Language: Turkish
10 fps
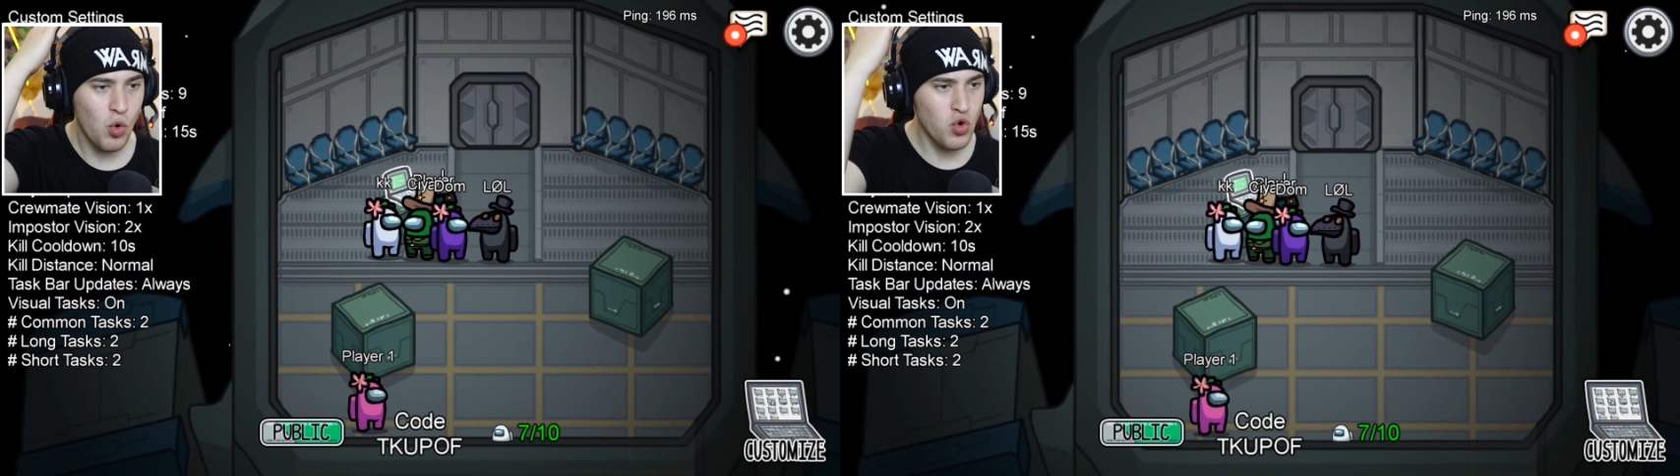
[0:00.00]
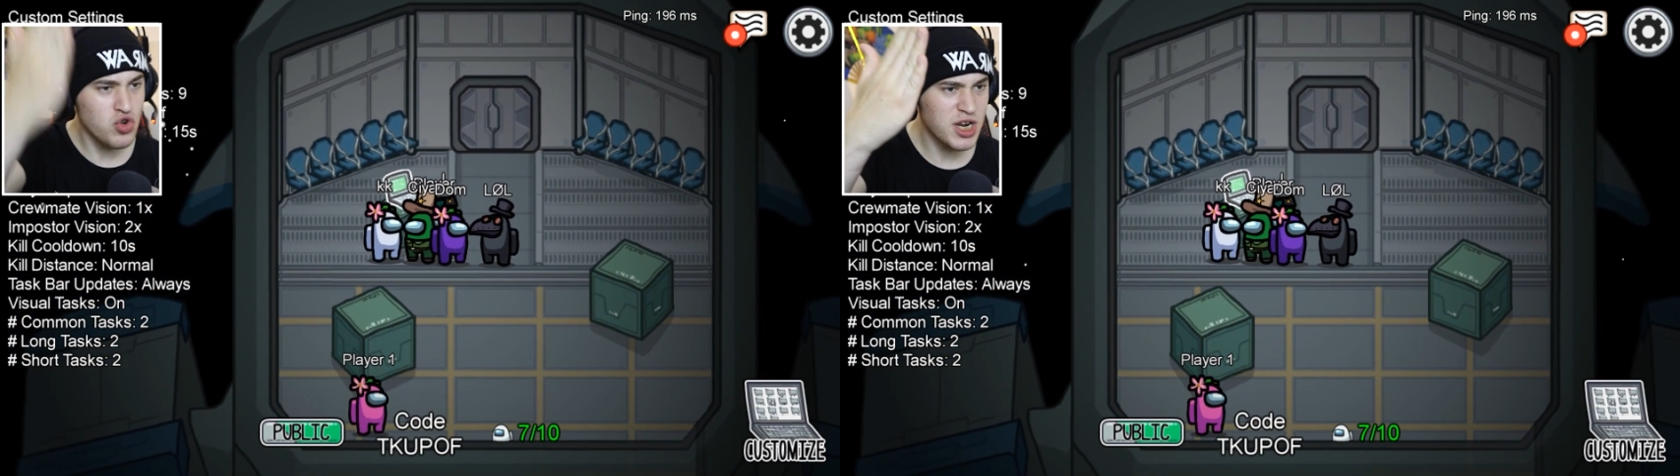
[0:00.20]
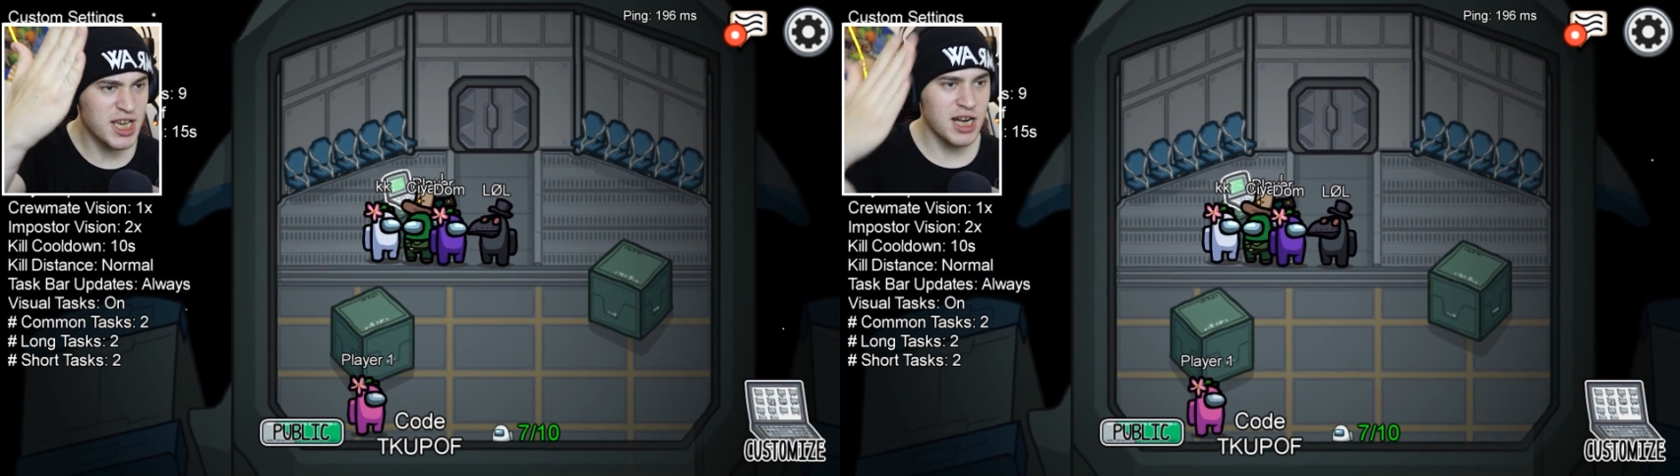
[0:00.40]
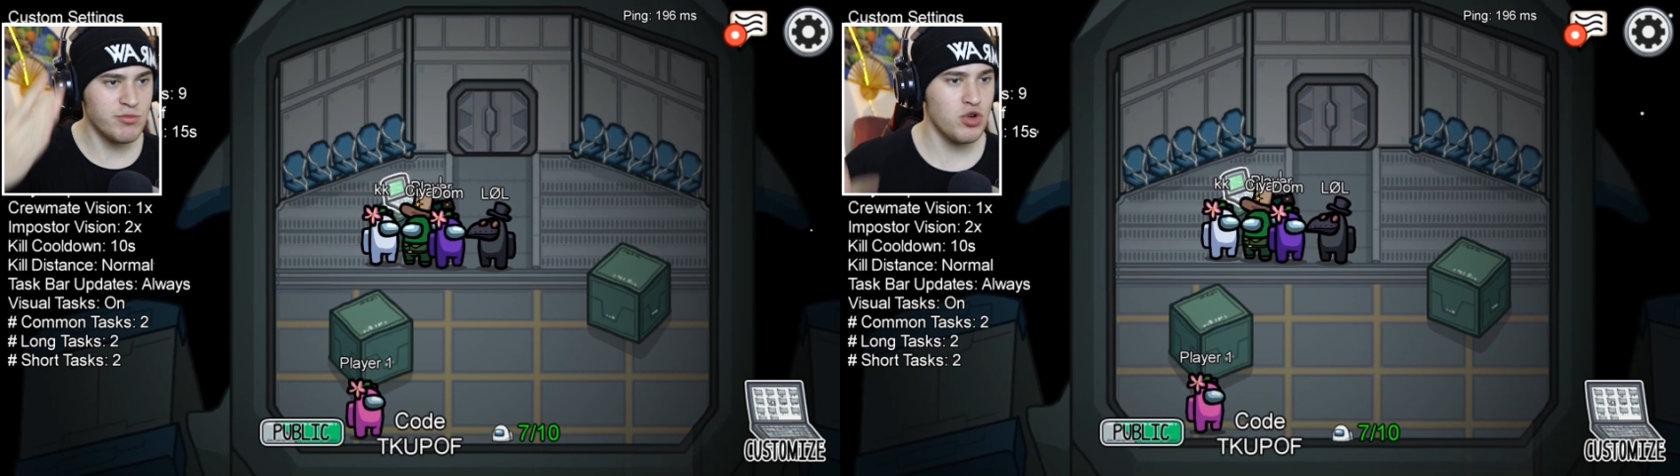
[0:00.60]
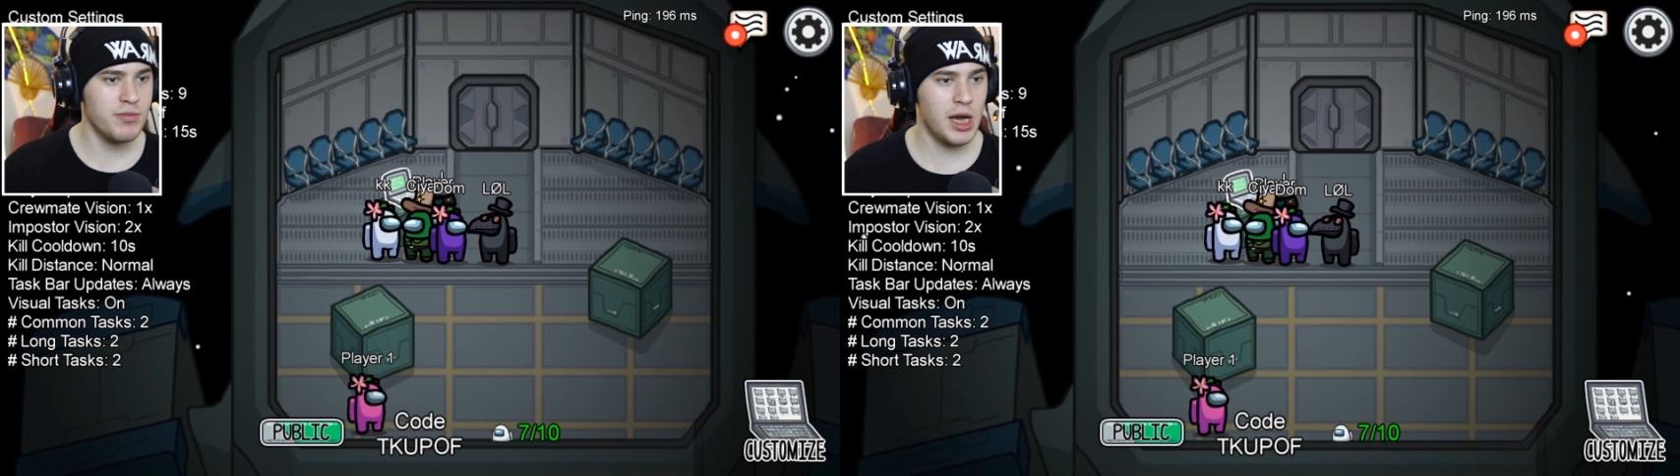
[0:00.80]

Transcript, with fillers: Oyuna giremiyorum